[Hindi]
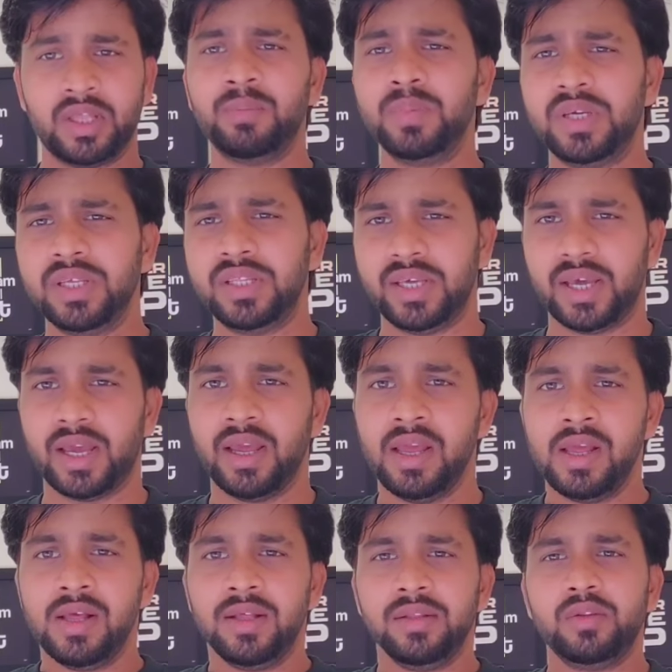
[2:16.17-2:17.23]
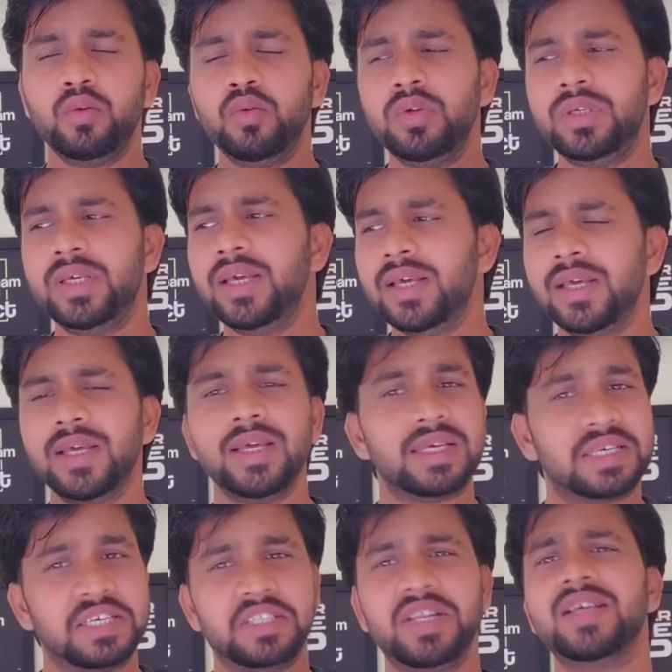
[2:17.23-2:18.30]
धमकी दी है तो ये
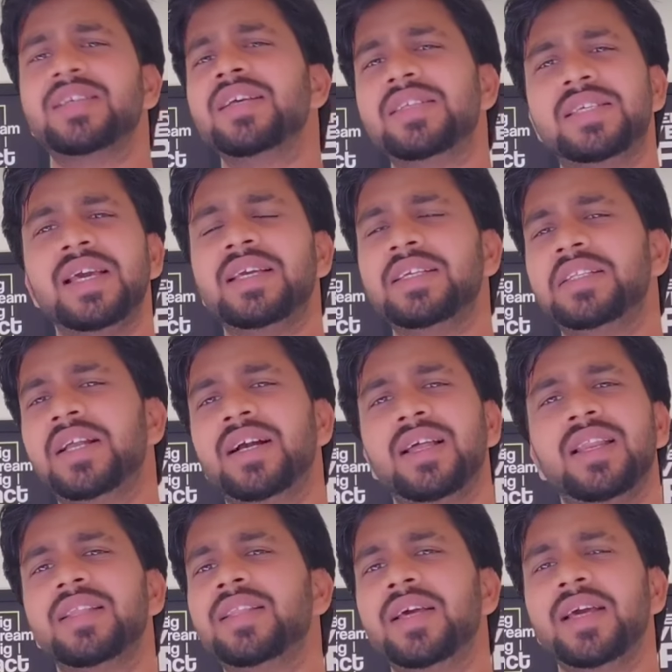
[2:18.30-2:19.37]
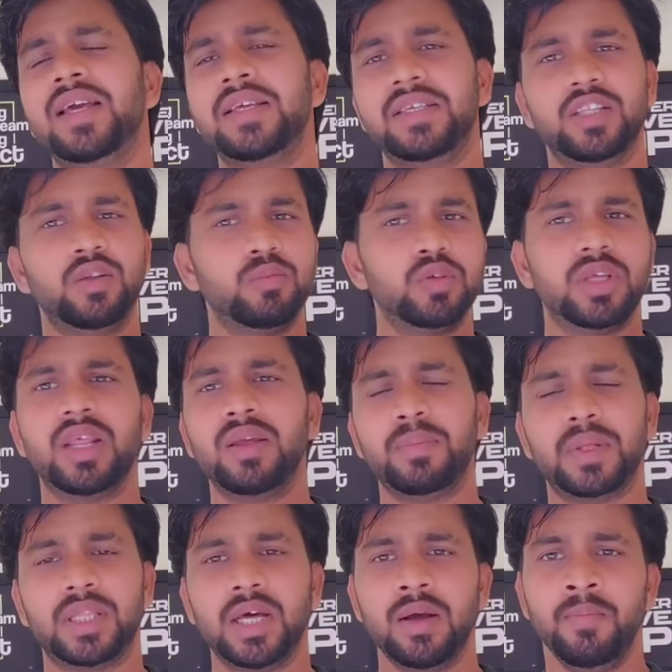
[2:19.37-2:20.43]
कितना सच है कितना गलत है ये तो मुझे
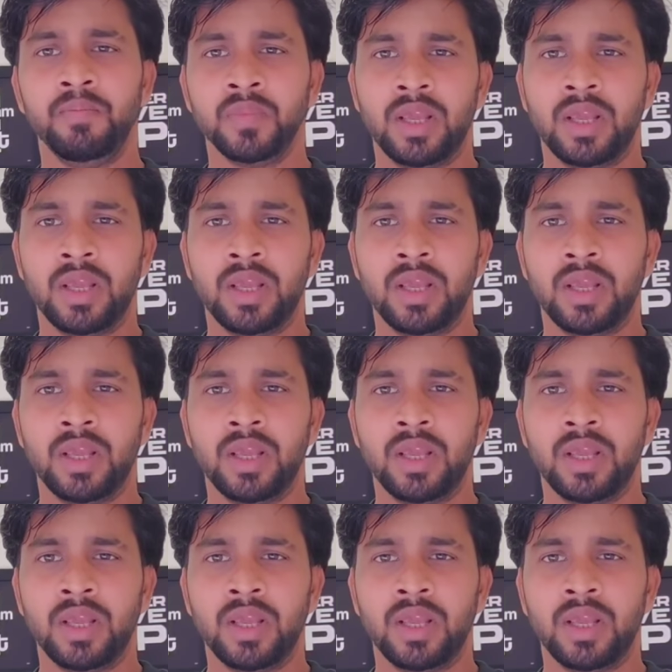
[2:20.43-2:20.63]
नहीं पता